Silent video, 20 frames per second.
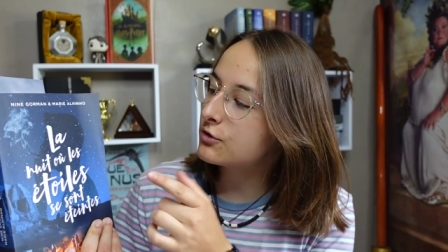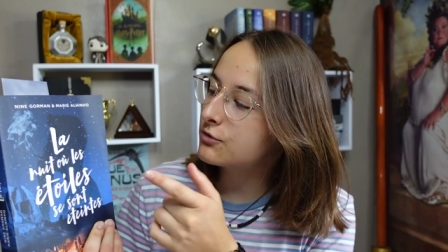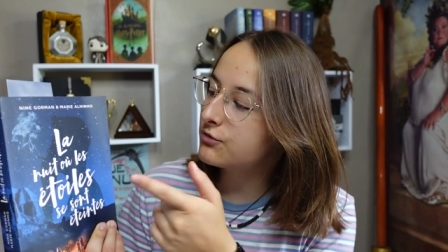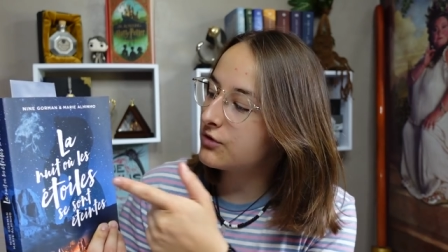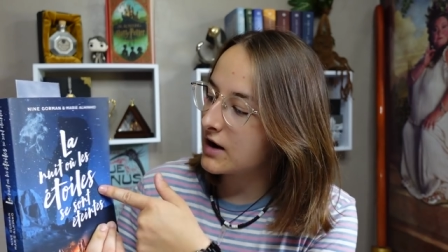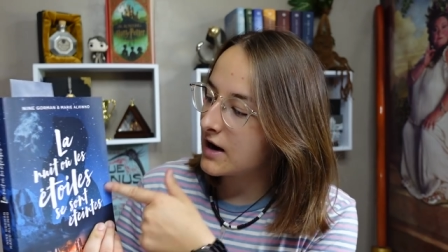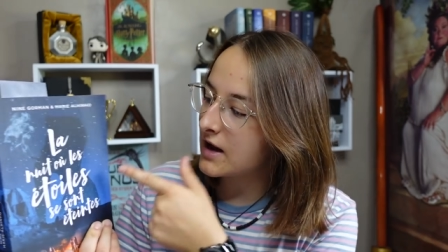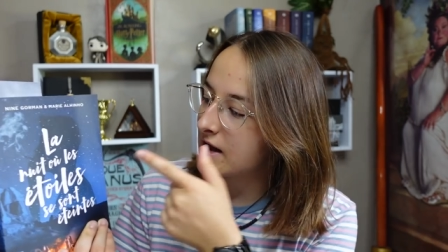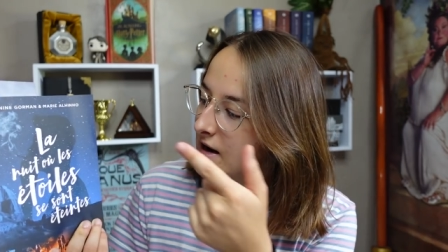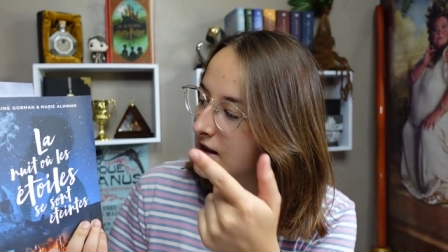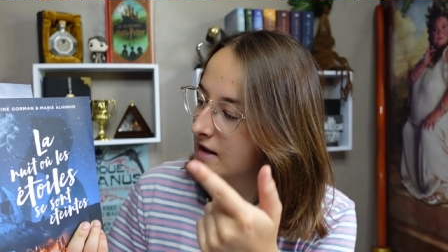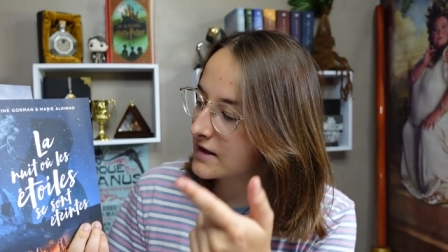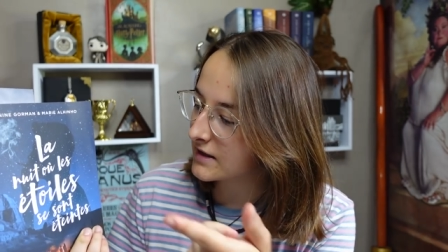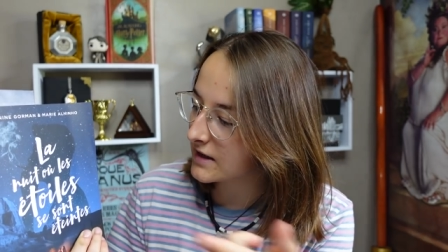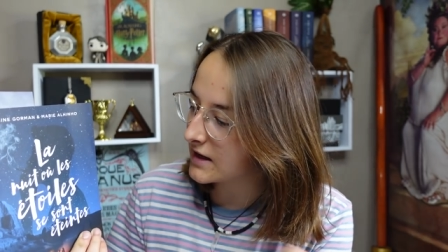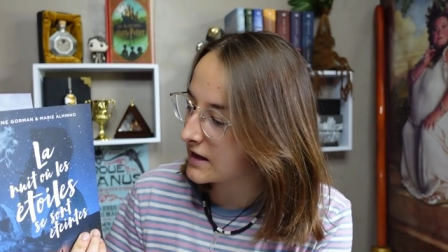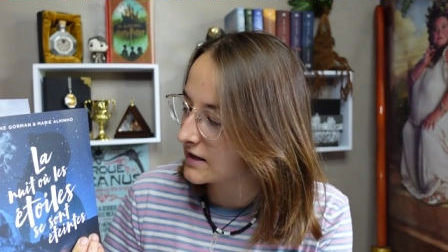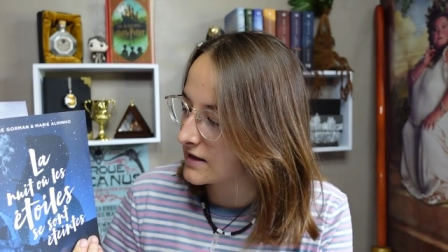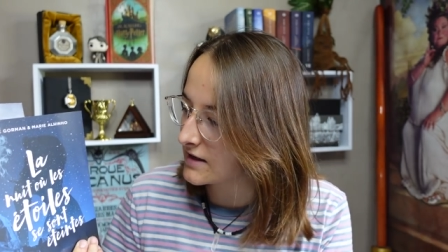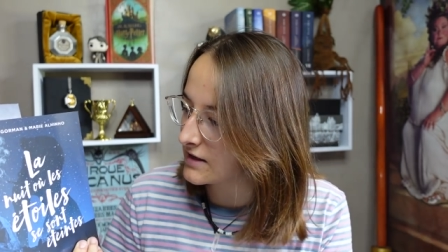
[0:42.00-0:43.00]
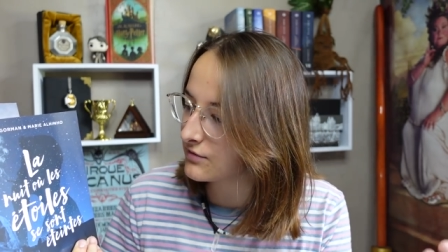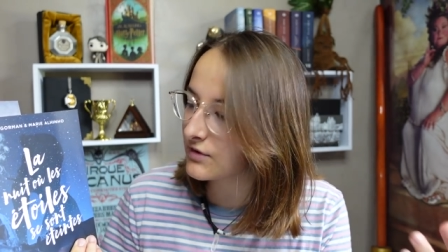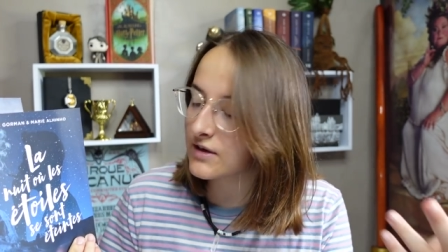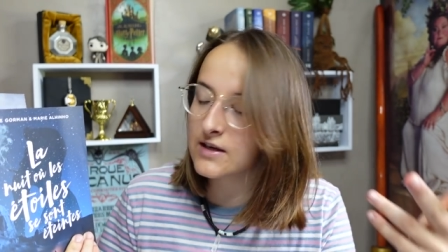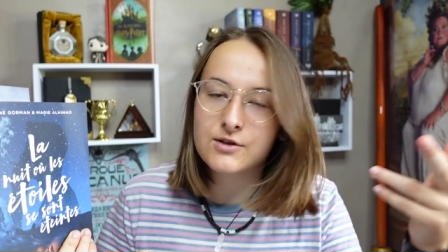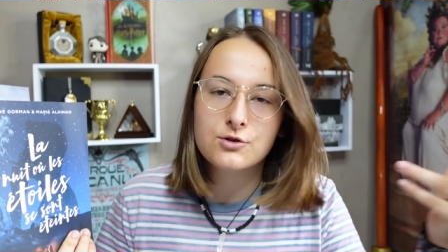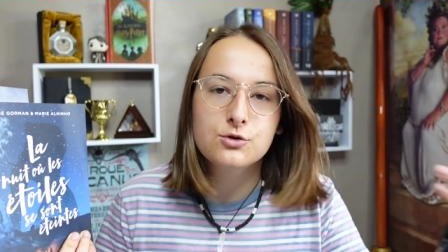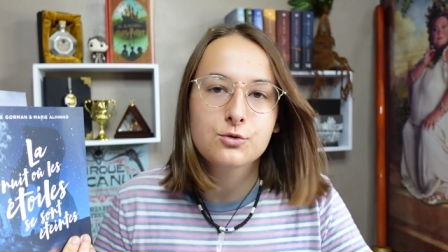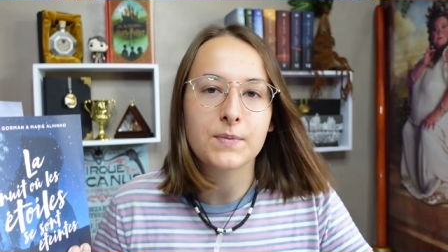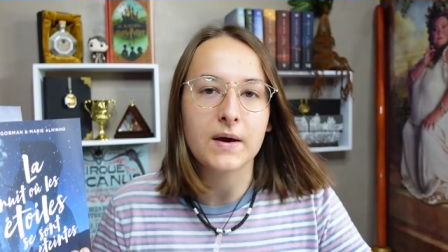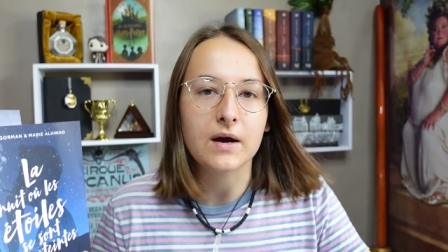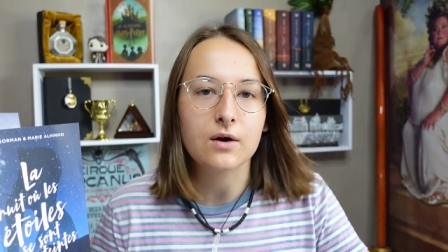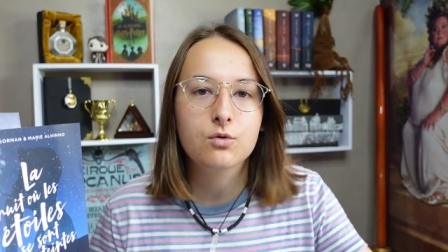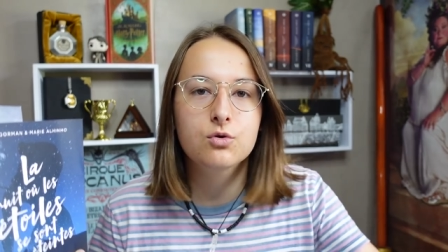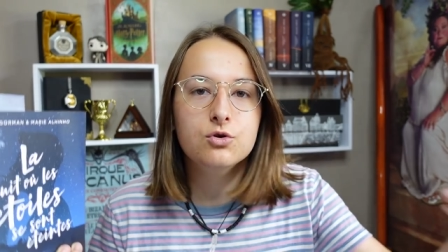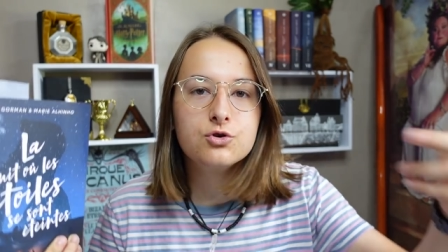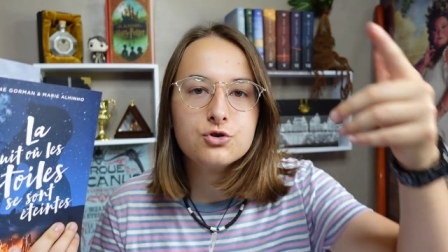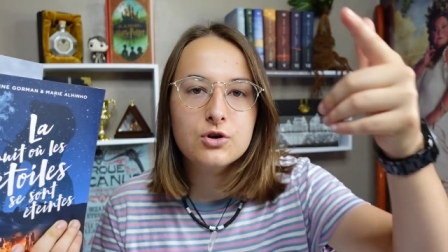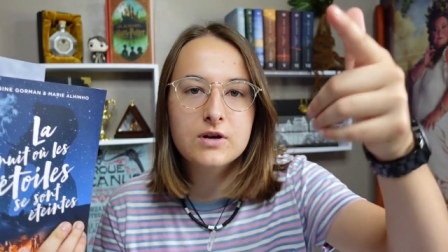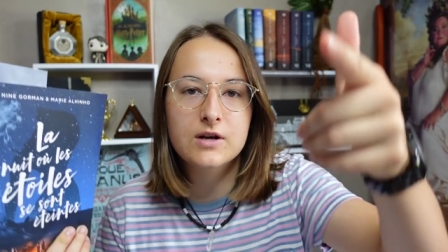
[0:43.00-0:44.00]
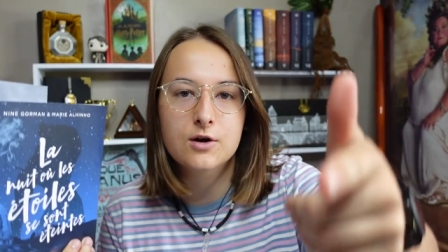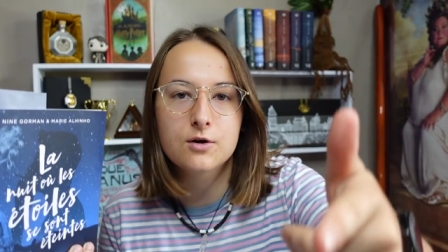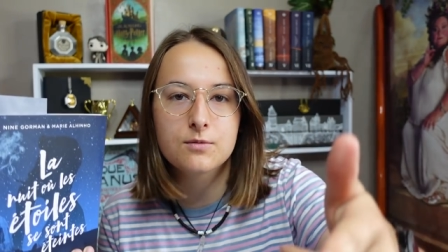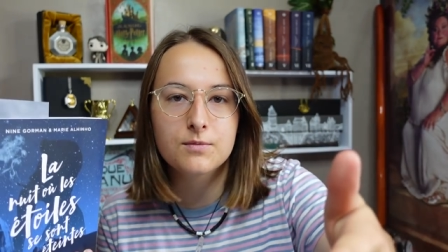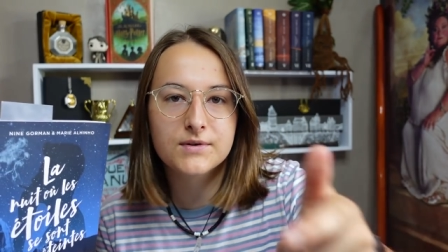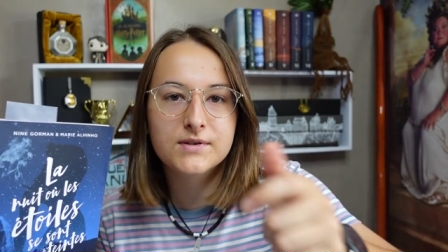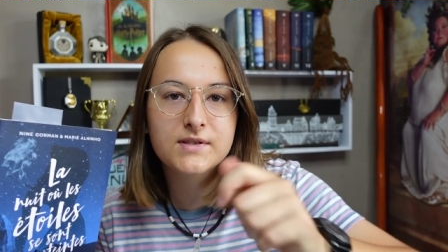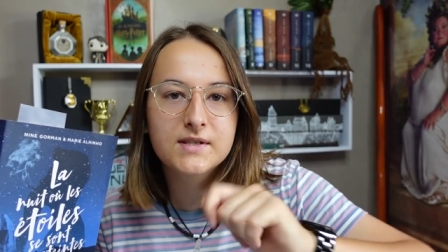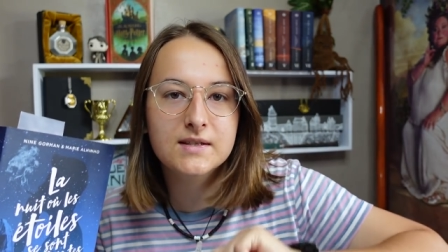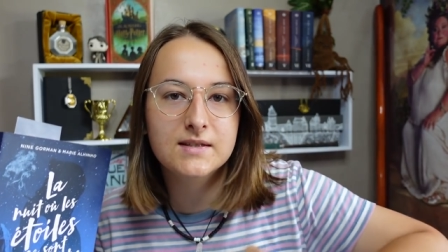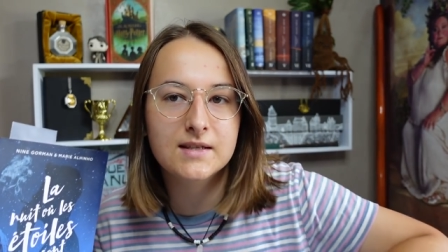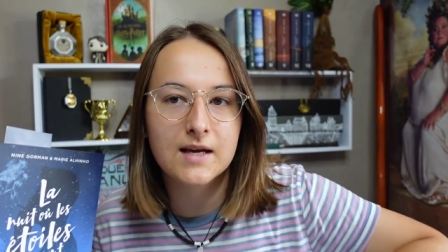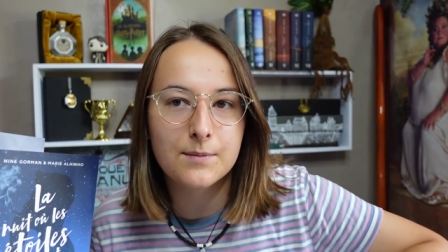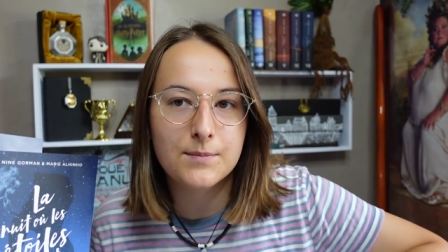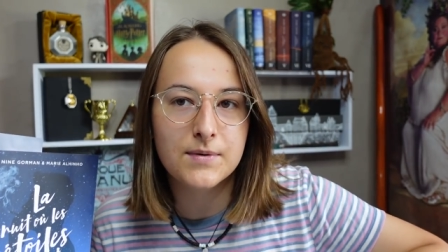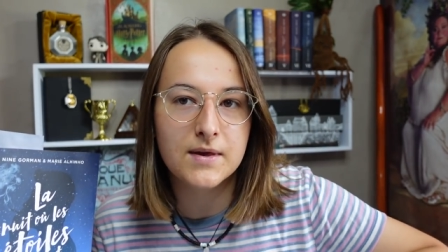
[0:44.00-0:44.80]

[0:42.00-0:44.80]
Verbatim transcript: Donc voilà, elle a écrit un livre, il est super cool, je l'ai commencé, très